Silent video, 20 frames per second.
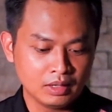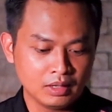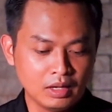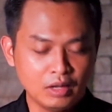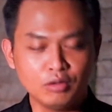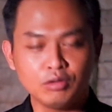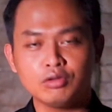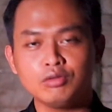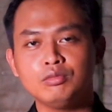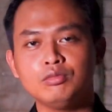
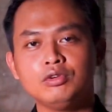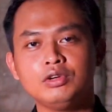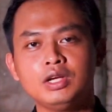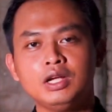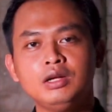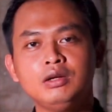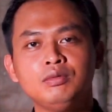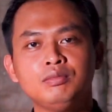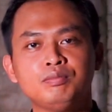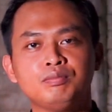Lalu
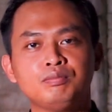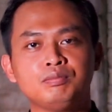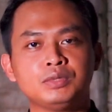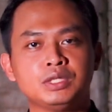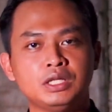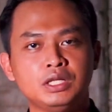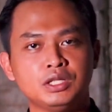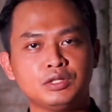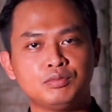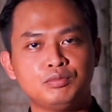kemudian
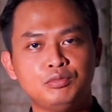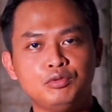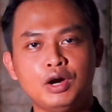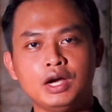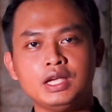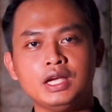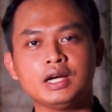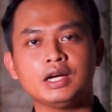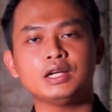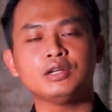jenis
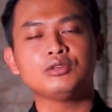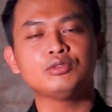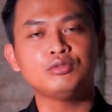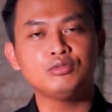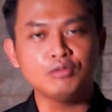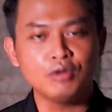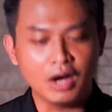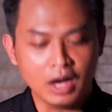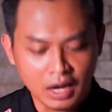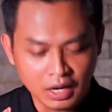buah yang
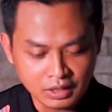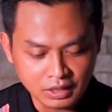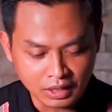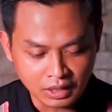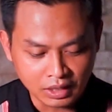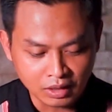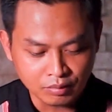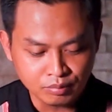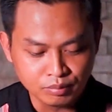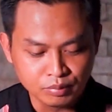kedua
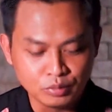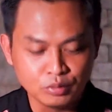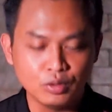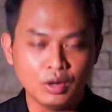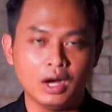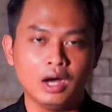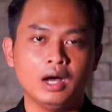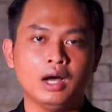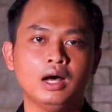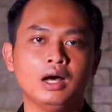adalah
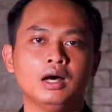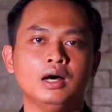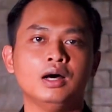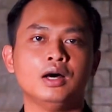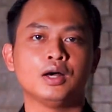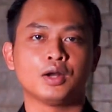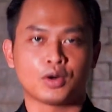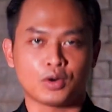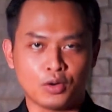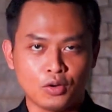buah
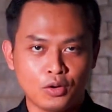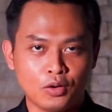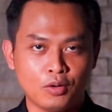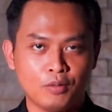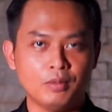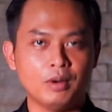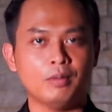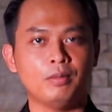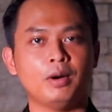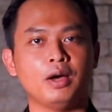
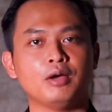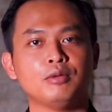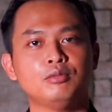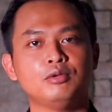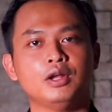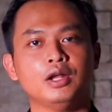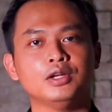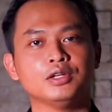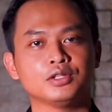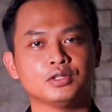roh Bapak
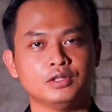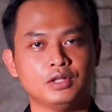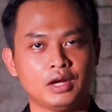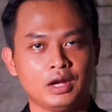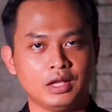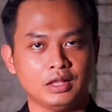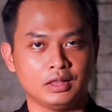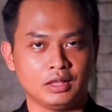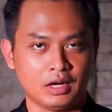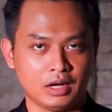Ibu dan
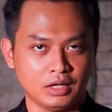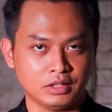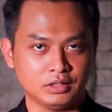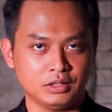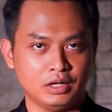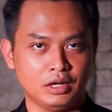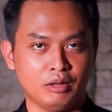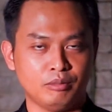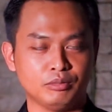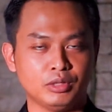Saudara yang
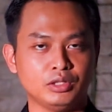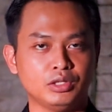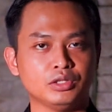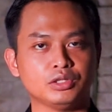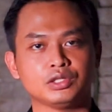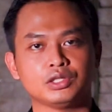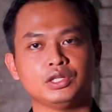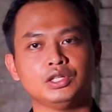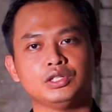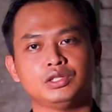terkasih dalam Tuhan
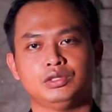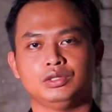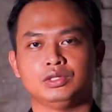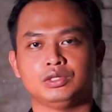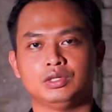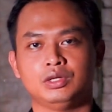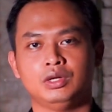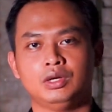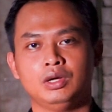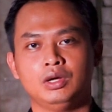Yesus
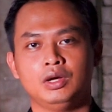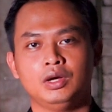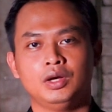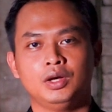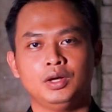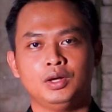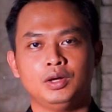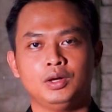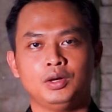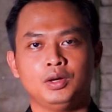Kristus.
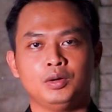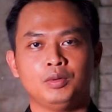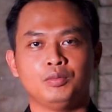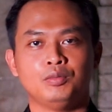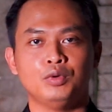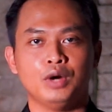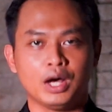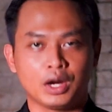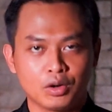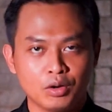
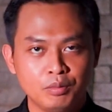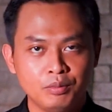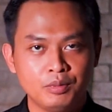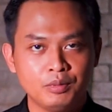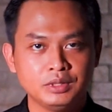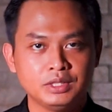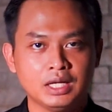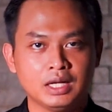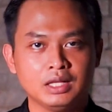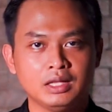Buah roh
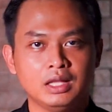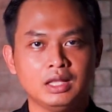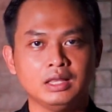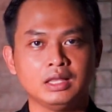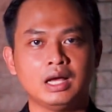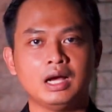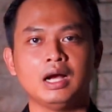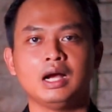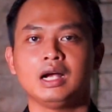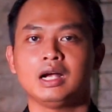berbicara
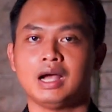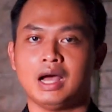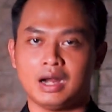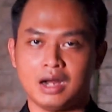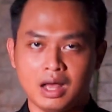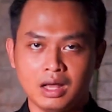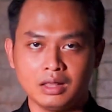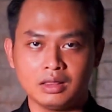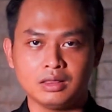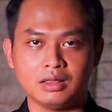tentang
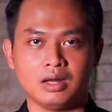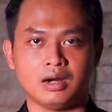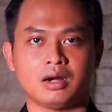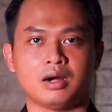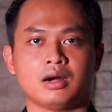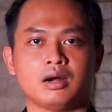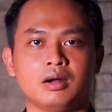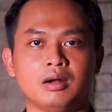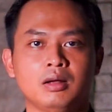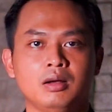
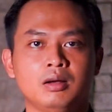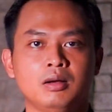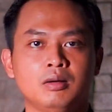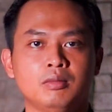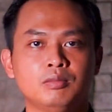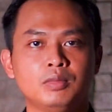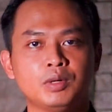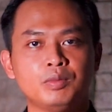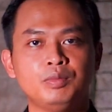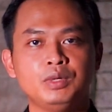karakter,
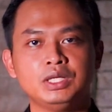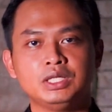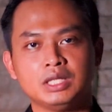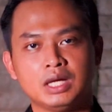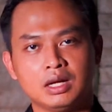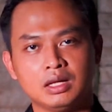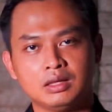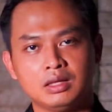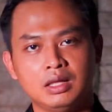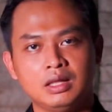
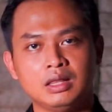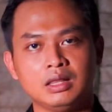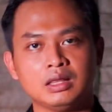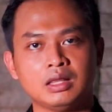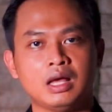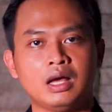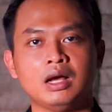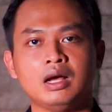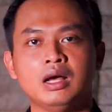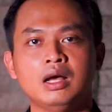berbicara
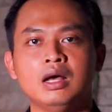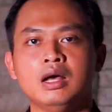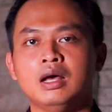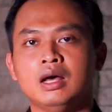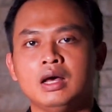tentang